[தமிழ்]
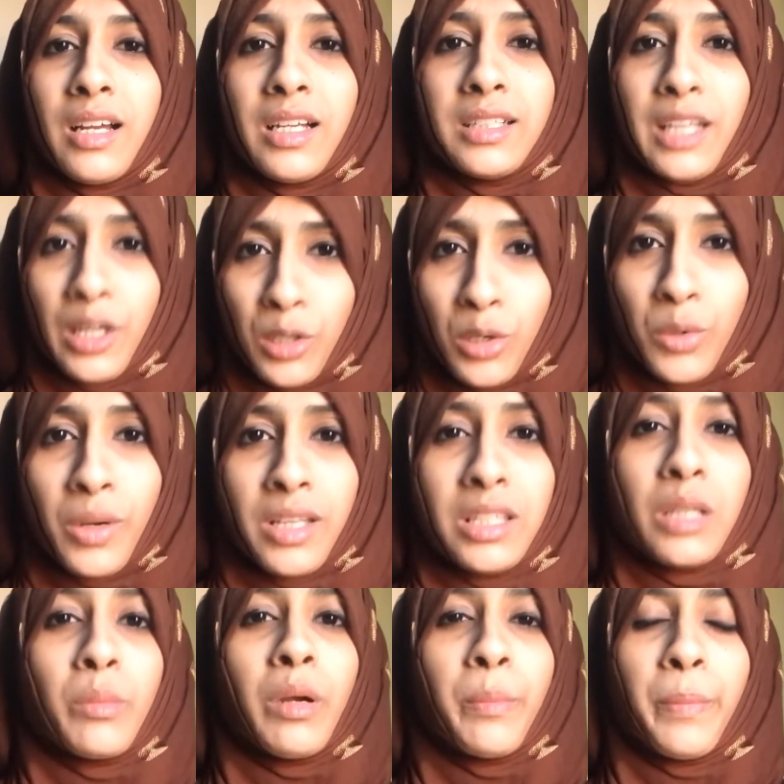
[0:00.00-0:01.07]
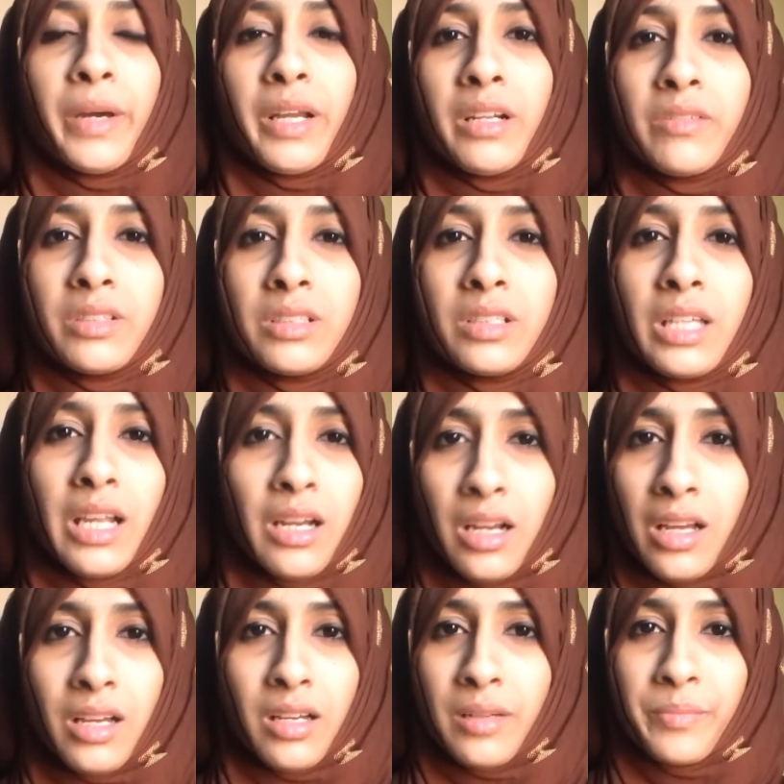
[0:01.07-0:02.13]
டெங்கும் அதிகமாக பரவுது
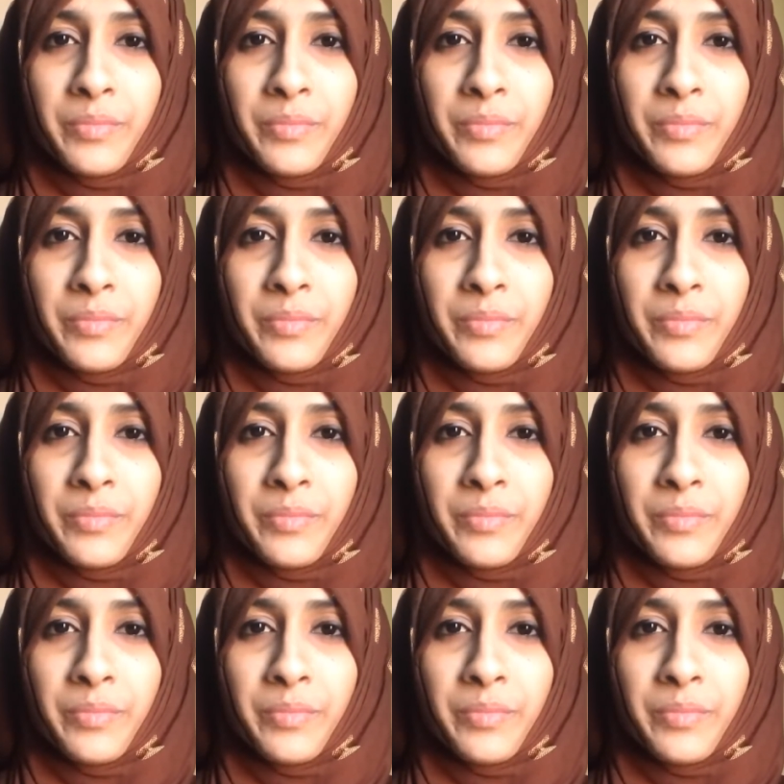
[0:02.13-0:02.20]
எல்லா